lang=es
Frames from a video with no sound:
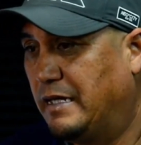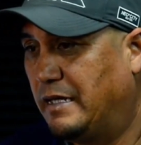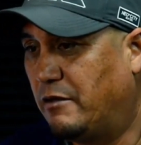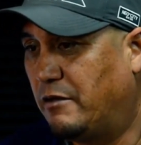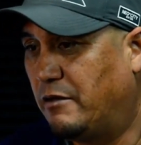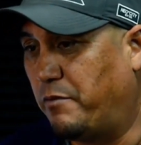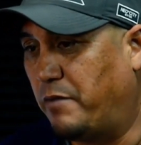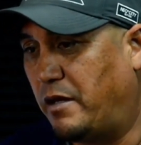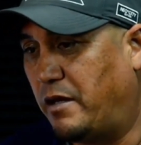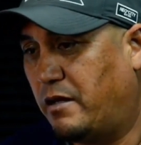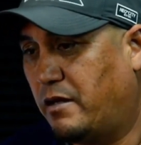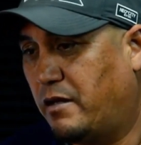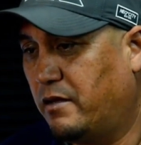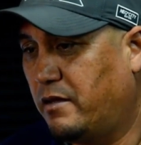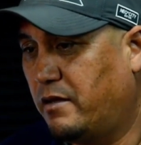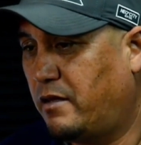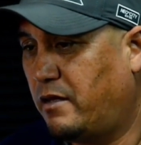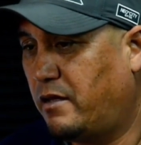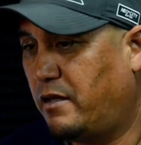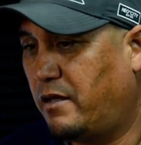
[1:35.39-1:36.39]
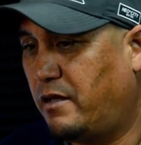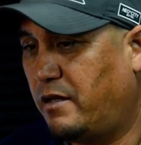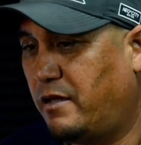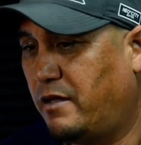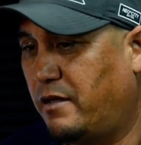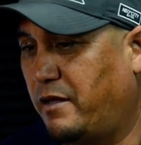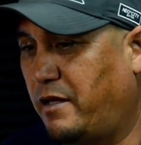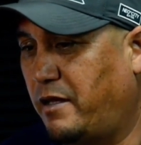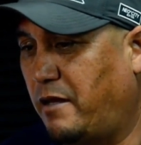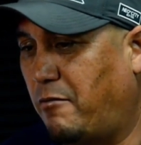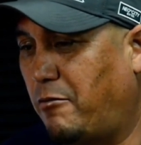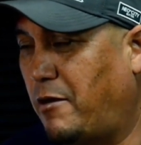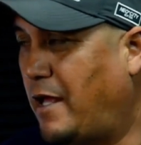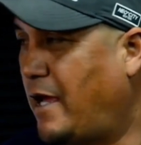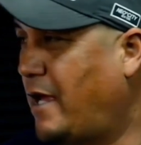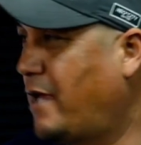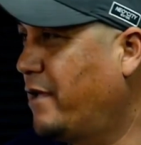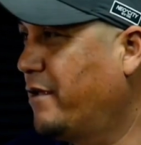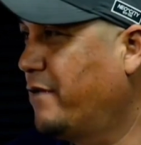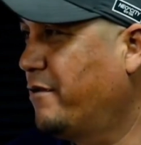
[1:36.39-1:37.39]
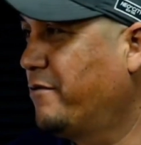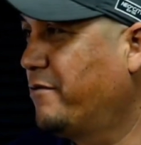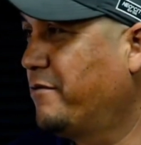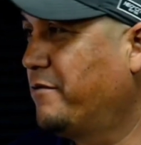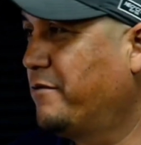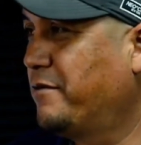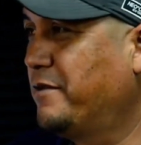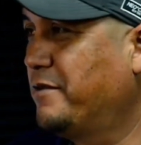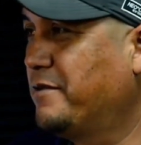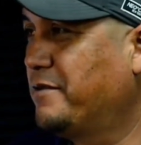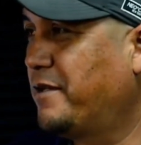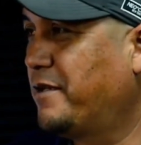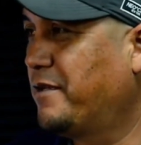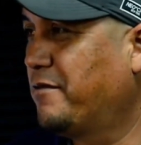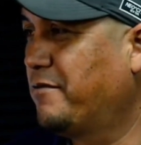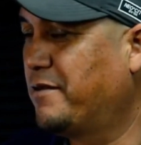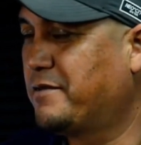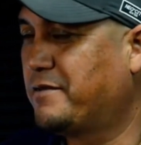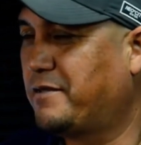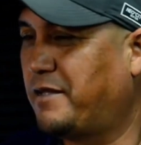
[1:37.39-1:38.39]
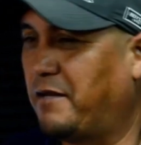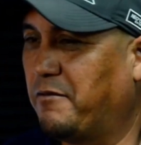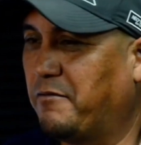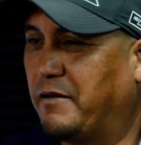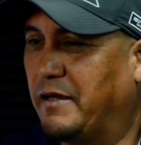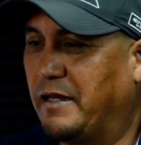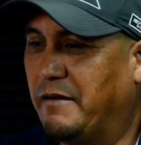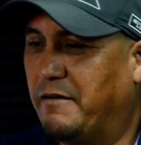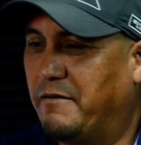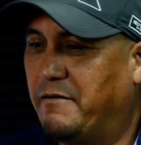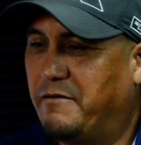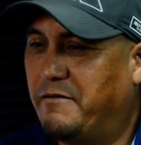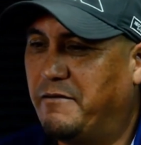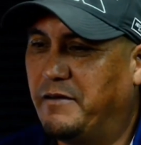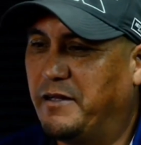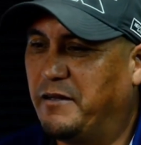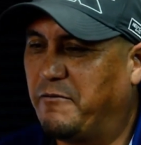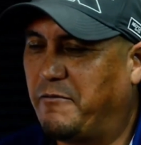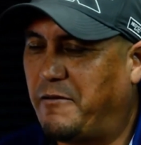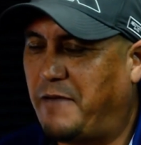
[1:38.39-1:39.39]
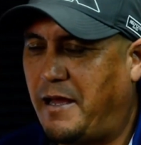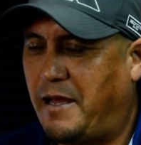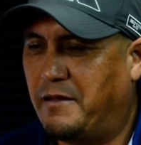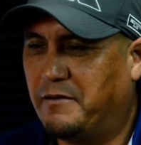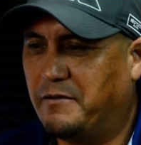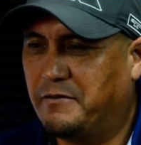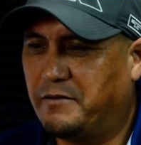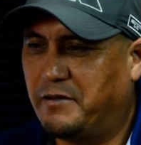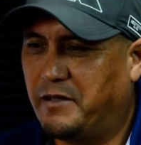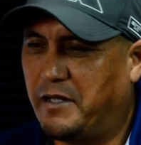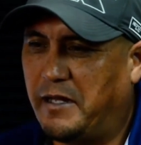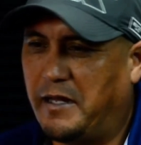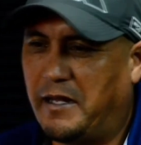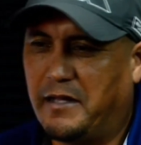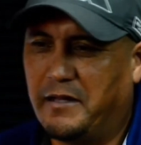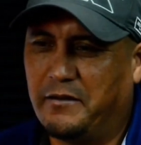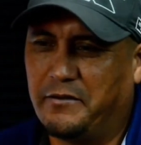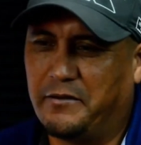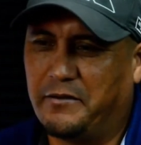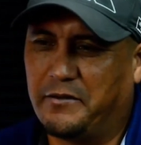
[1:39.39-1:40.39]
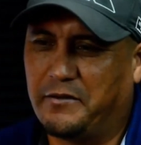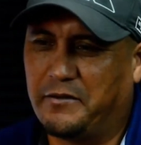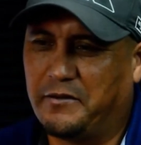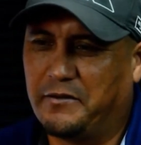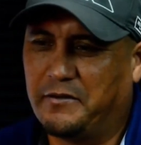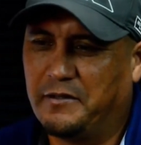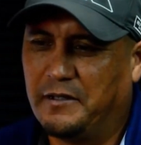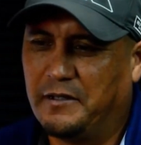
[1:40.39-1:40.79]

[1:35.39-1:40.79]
Omar entra endiablado, diciendo hasta lo que no, enojado, tirando todo.